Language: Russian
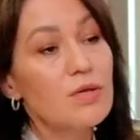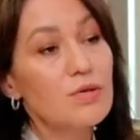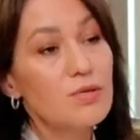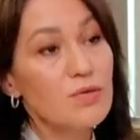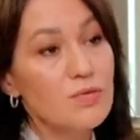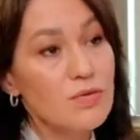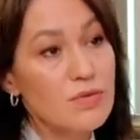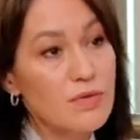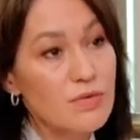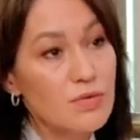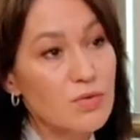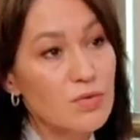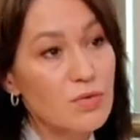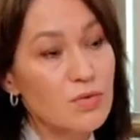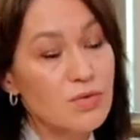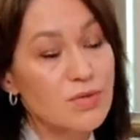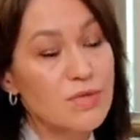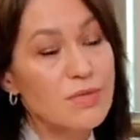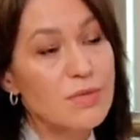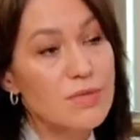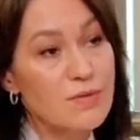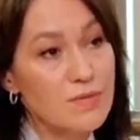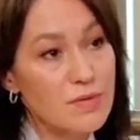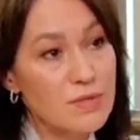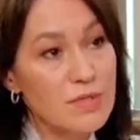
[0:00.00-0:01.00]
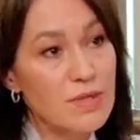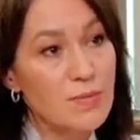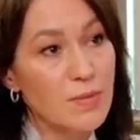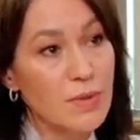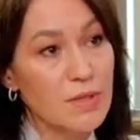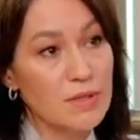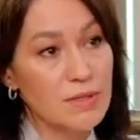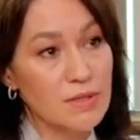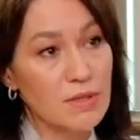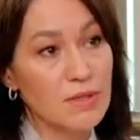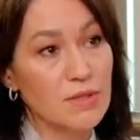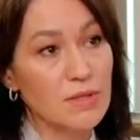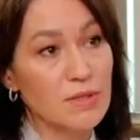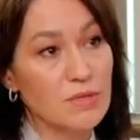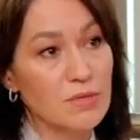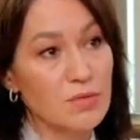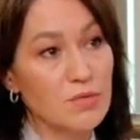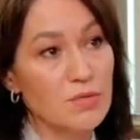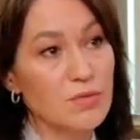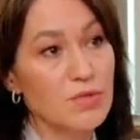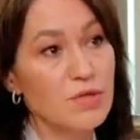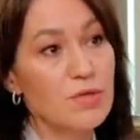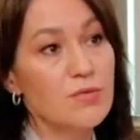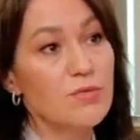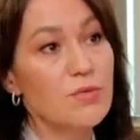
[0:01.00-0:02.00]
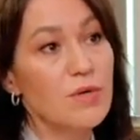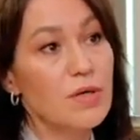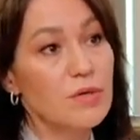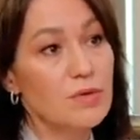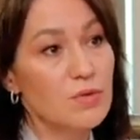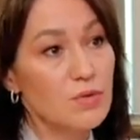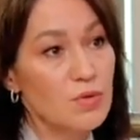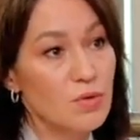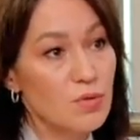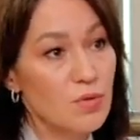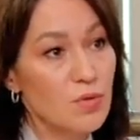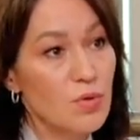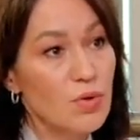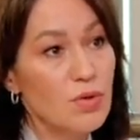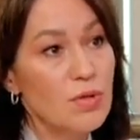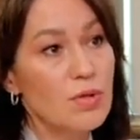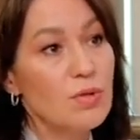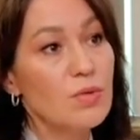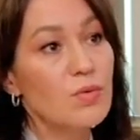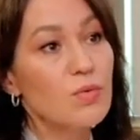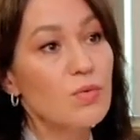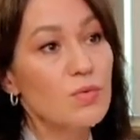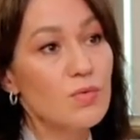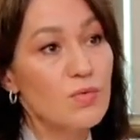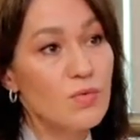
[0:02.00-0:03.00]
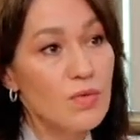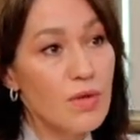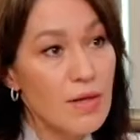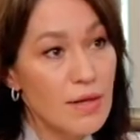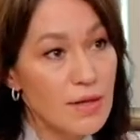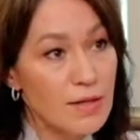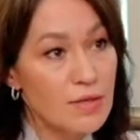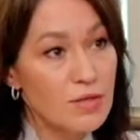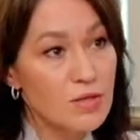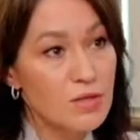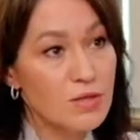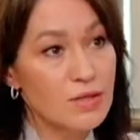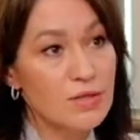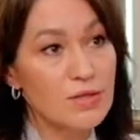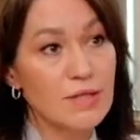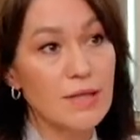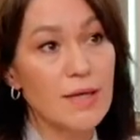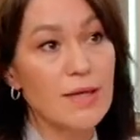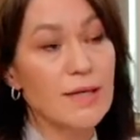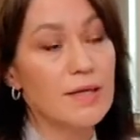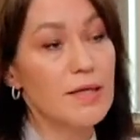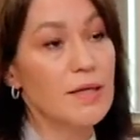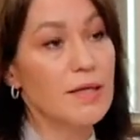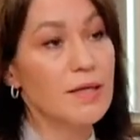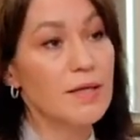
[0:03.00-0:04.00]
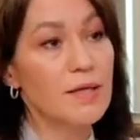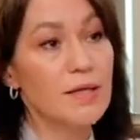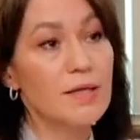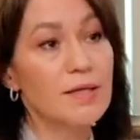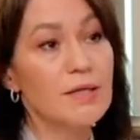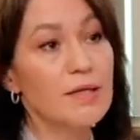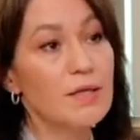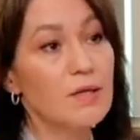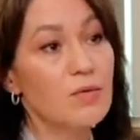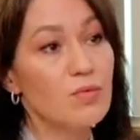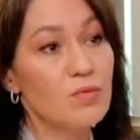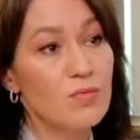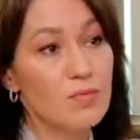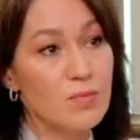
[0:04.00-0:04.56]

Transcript: то в 99% случаев оно только увеличится, а никак не